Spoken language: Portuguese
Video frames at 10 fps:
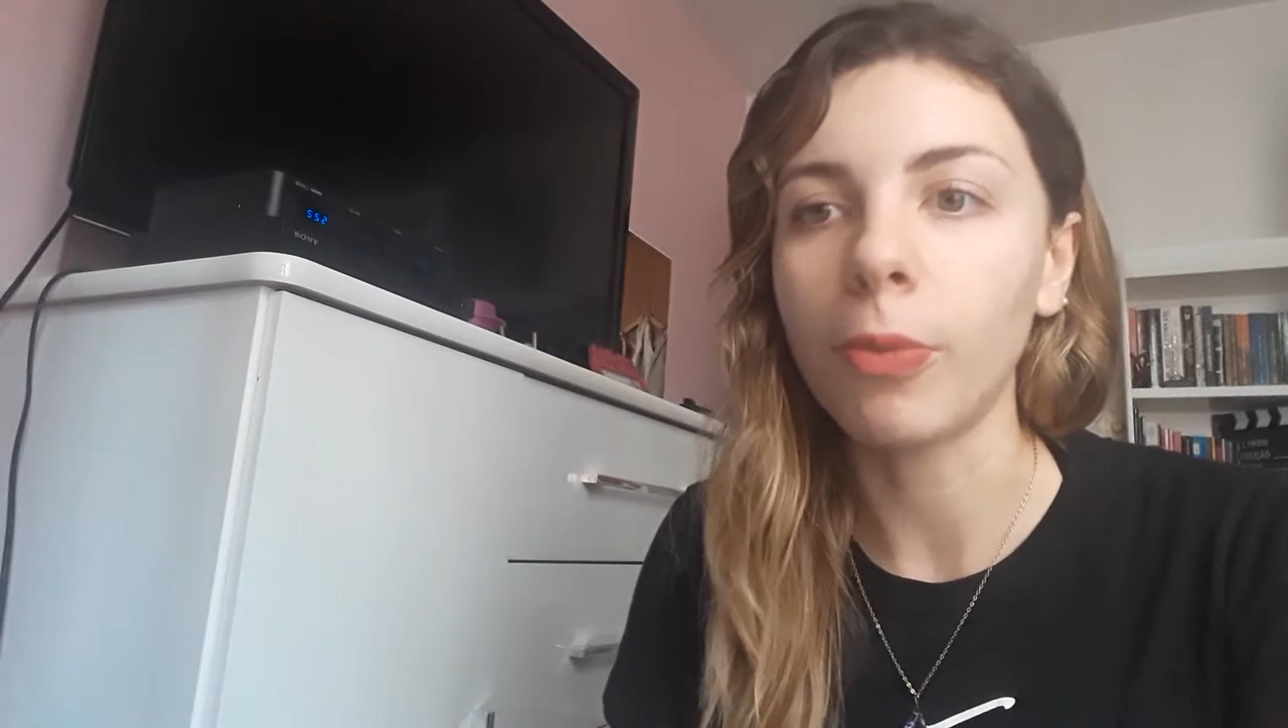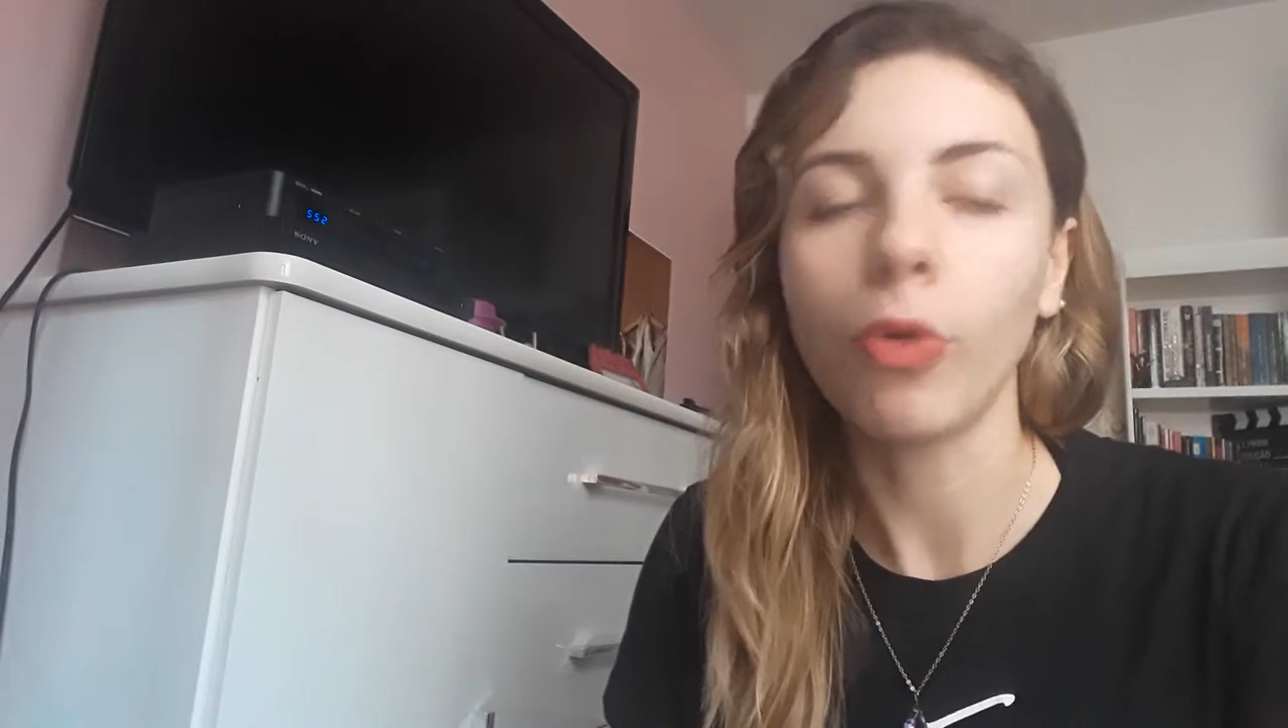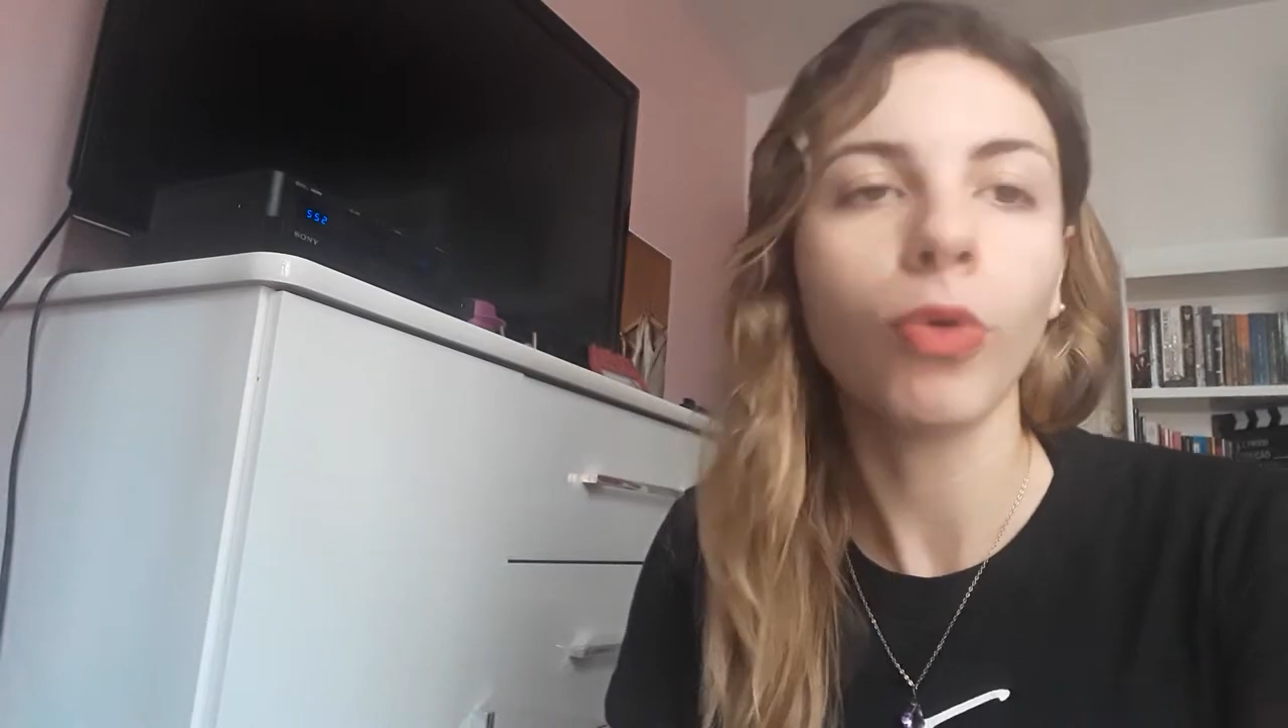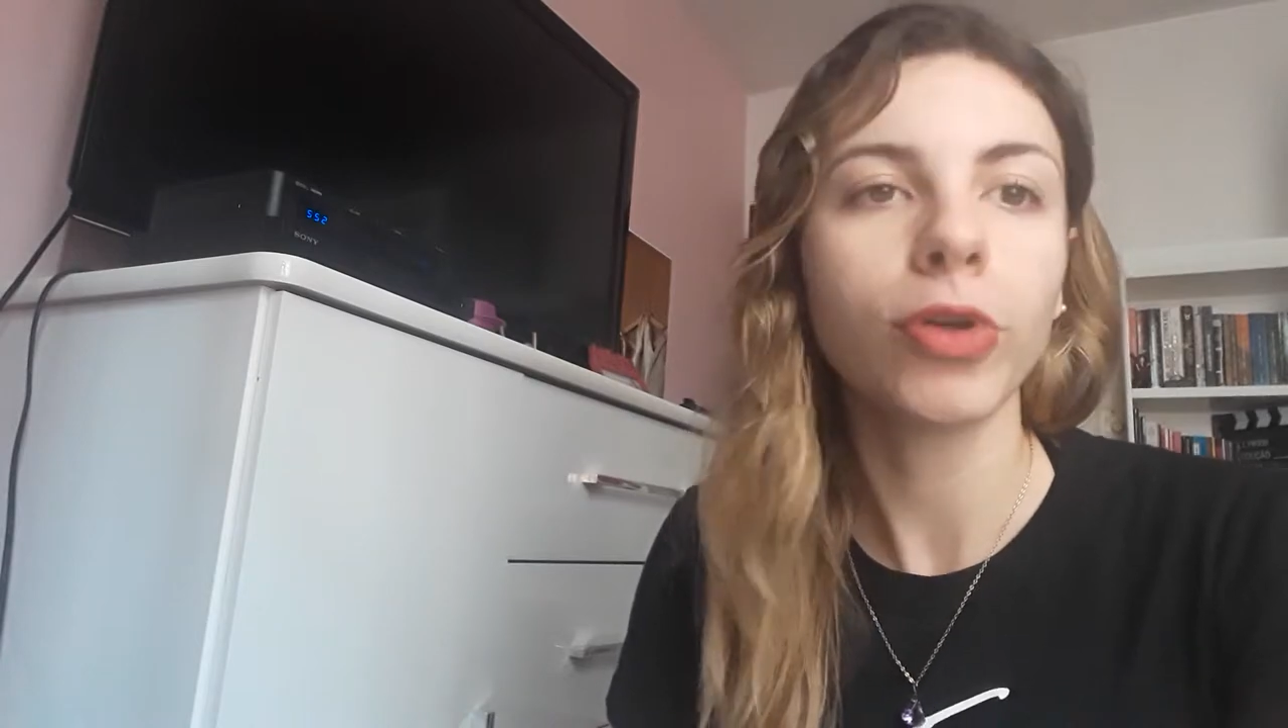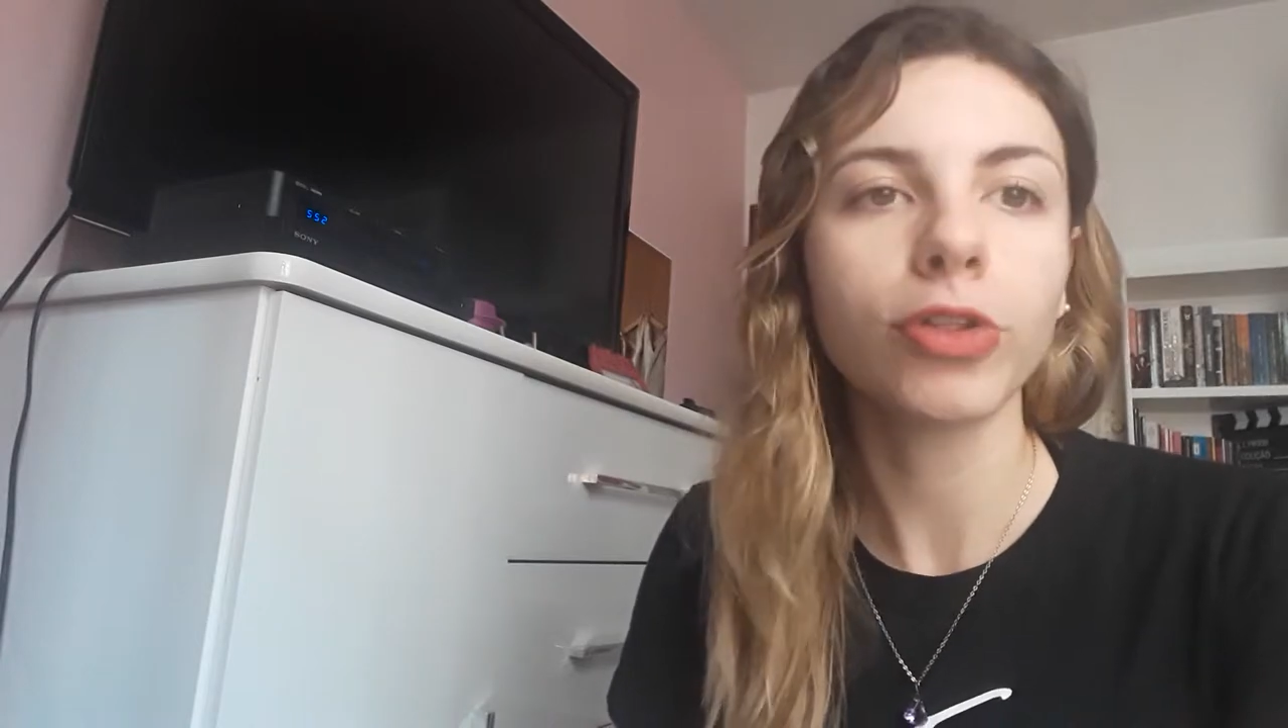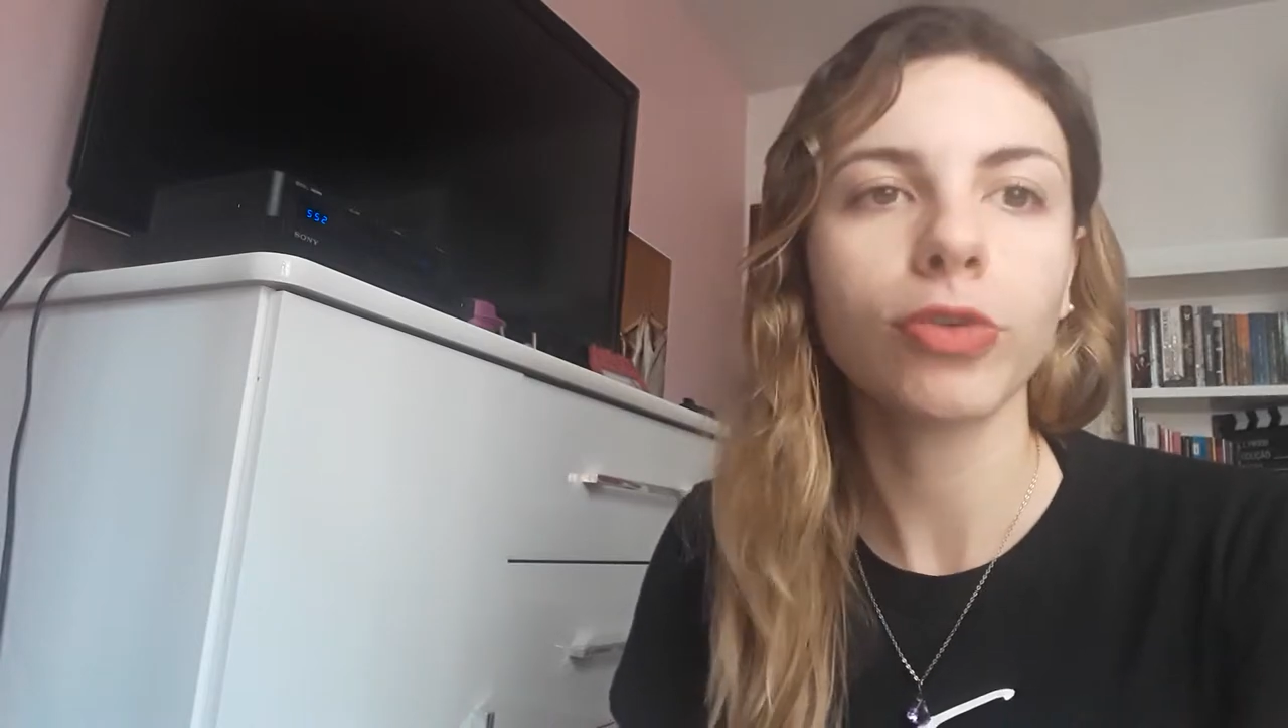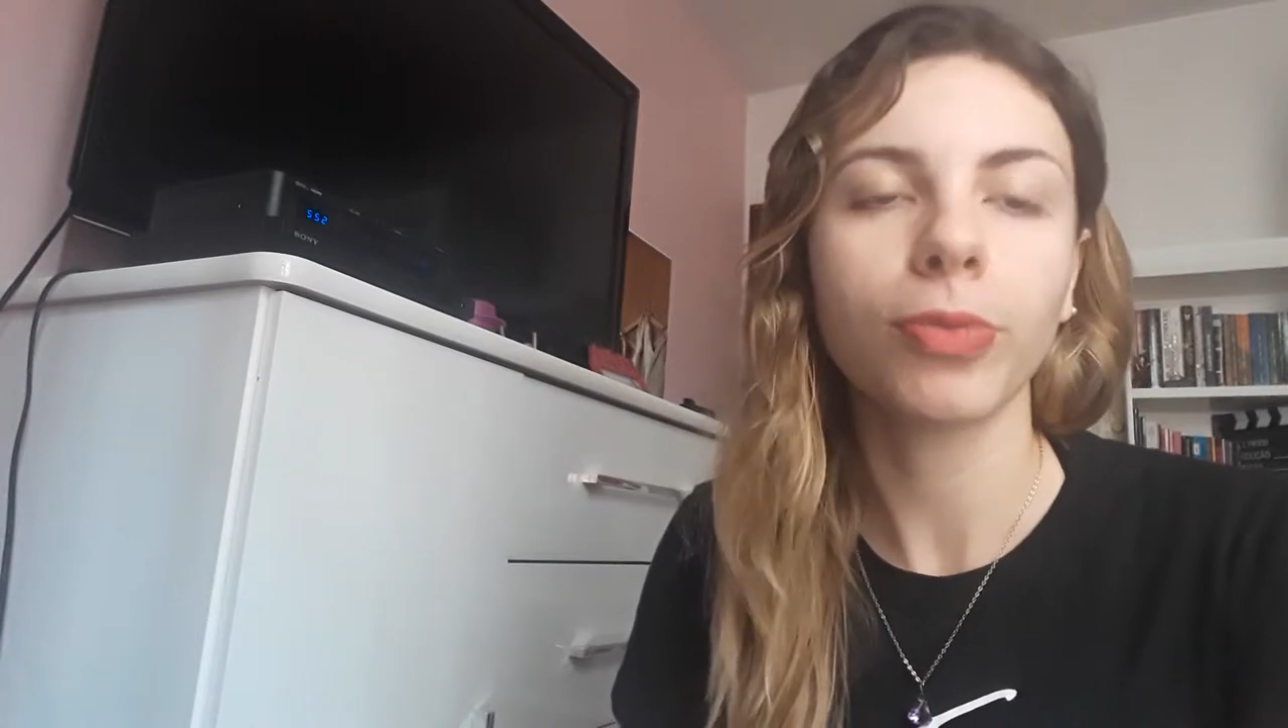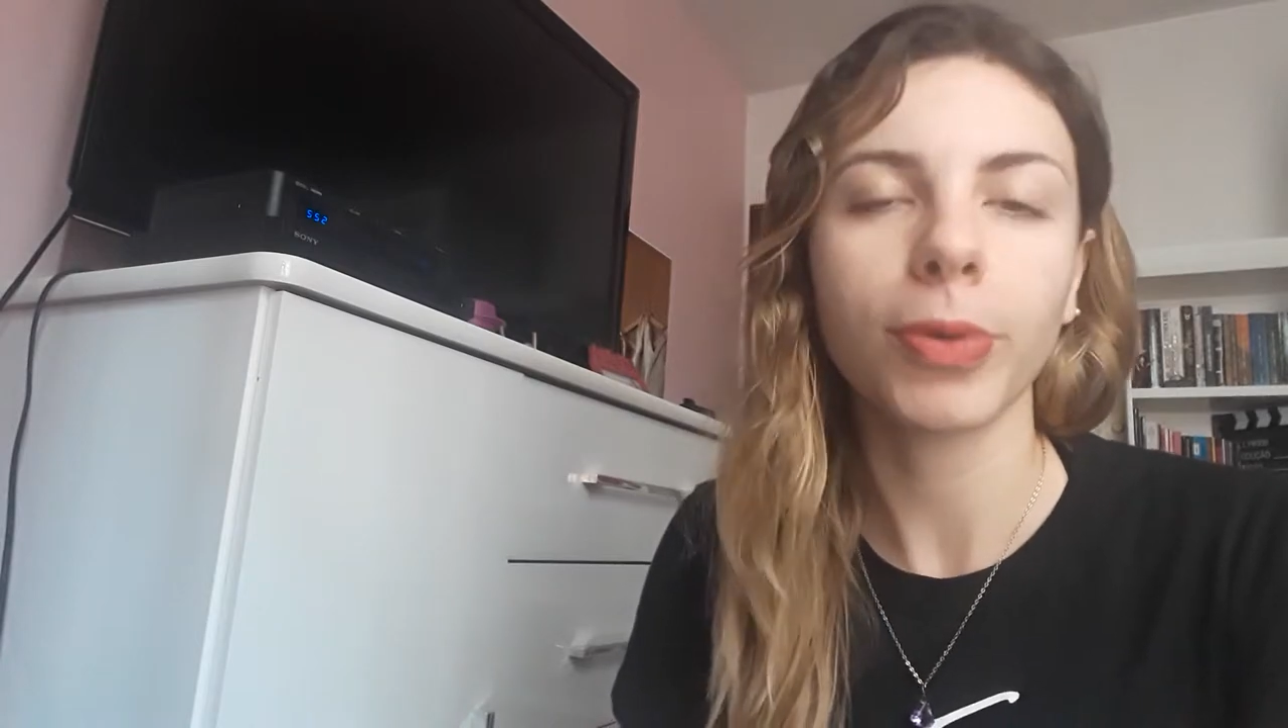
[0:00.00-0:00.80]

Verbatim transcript: muito